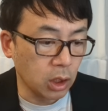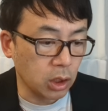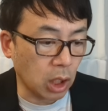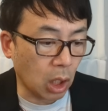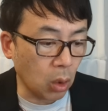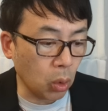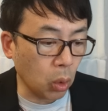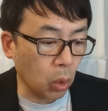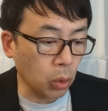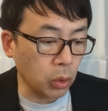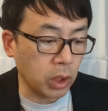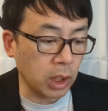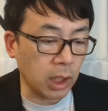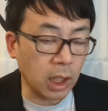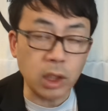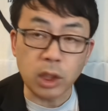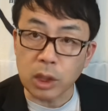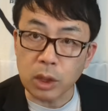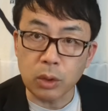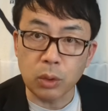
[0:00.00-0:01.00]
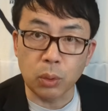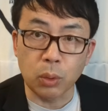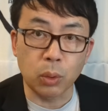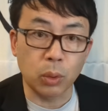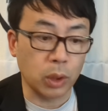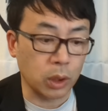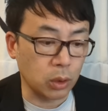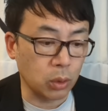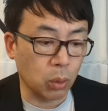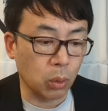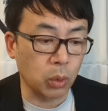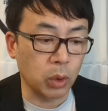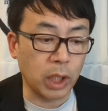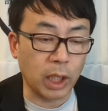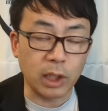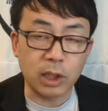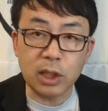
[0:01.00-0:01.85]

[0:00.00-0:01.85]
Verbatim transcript: 参考って何ということなんですよ。このね、